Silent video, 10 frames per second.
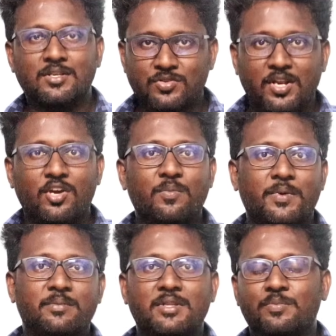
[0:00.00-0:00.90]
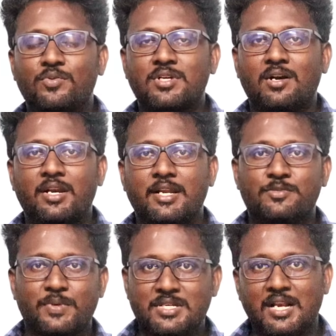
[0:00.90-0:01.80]
ஸோ லியோ படம் இந்த பூஜா ஹாலிடே
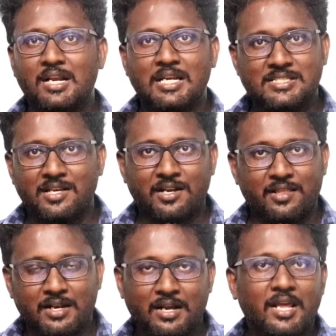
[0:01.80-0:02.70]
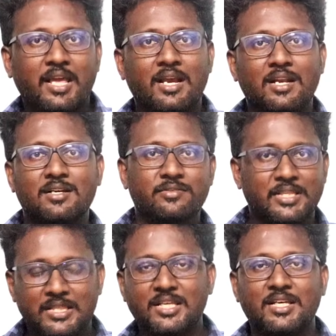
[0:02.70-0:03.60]
ஸ்பெஷலாக ரிலீஸ் ஆகிறதுனால எங்களுக்கு
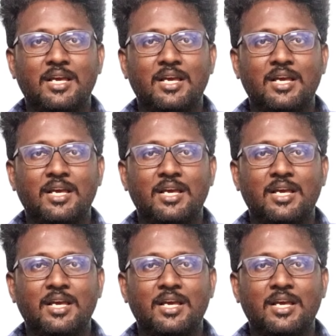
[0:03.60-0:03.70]
வந்து